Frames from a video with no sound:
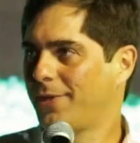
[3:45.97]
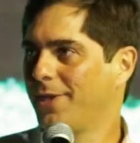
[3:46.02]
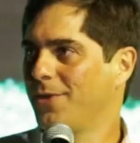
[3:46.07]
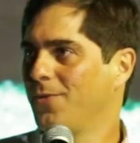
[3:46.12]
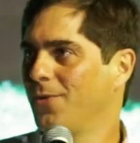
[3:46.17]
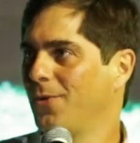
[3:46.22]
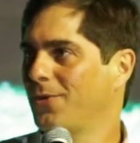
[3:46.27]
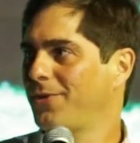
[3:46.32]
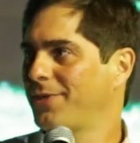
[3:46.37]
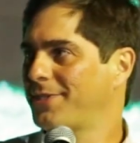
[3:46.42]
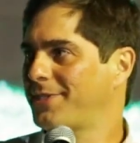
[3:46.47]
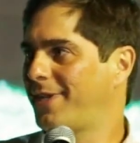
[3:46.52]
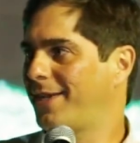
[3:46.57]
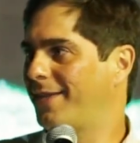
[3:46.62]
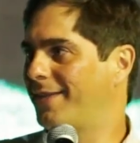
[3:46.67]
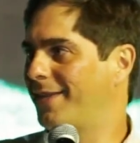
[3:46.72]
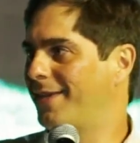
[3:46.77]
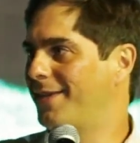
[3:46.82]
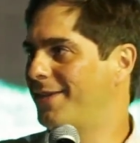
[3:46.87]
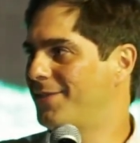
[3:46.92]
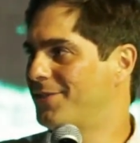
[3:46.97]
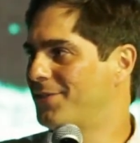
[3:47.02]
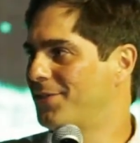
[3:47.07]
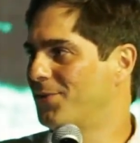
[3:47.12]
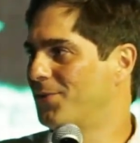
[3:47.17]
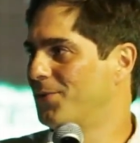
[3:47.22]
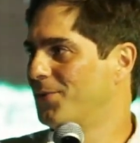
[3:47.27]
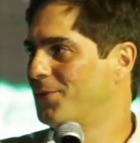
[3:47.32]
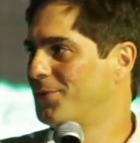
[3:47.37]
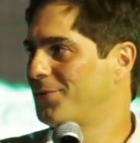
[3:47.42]
tenho em outras cadeias,
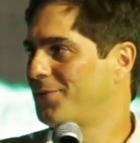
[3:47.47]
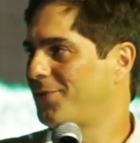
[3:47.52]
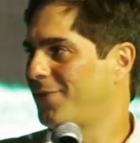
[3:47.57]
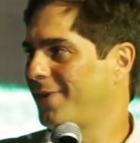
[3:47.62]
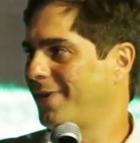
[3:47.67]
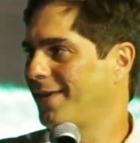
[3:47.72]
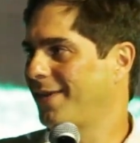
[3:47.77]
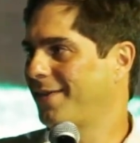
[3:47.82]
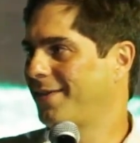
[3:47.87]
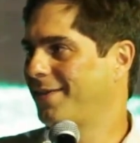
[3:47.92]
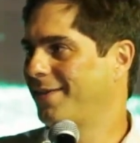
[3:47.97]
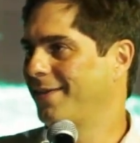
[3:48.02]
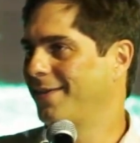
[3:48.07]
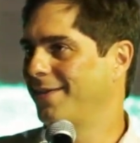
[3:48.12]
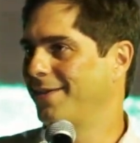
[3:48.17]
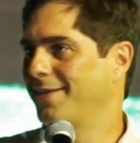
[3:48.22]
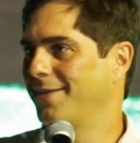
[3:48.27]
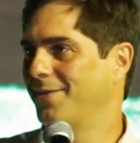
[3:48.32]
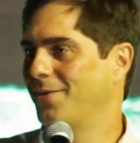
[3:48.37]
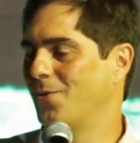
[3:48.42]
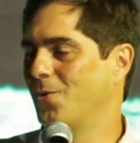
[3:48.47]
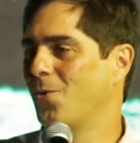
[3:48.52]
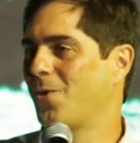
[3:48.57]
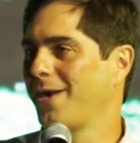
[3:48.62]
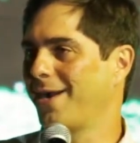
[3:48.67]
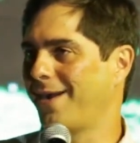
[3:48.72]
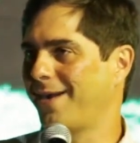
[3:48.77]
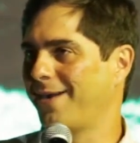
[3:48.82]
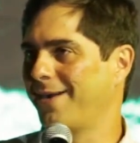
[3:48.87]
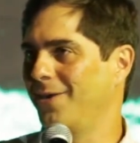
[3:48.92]
eu uso falar que o
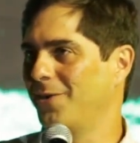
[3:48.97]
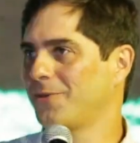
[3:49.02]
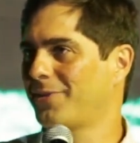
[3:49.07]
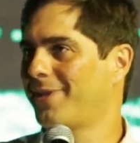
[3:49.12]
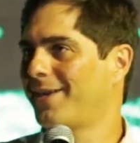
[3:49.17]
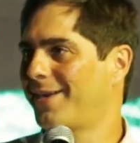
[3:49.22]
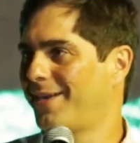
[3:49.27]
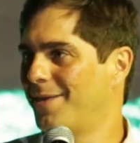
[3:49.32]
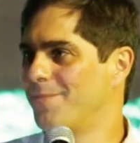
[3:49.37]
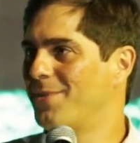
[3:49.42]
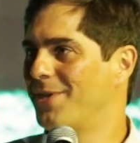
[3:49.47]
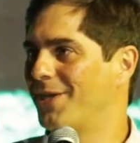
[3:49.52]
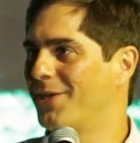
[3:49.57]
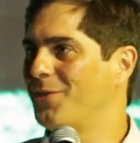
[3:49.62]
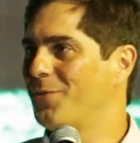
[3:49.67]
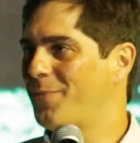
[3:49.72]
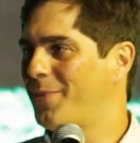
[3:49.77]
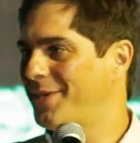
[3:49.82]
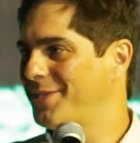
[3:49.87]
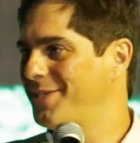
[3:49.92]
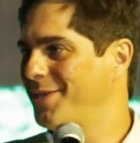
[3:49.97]
cacau está caminhando para